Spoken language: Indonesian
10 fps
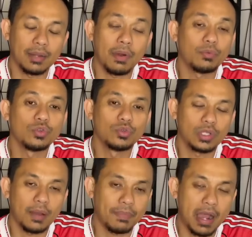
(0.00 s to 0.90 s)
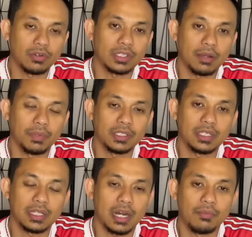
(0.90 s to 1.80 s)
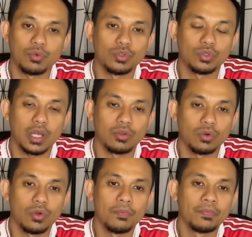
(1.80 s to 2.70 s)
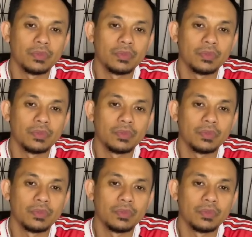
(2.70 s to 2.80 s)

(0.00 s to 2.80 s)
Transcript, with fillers: 50 juta pound yang berarti sekitar 60 juta euro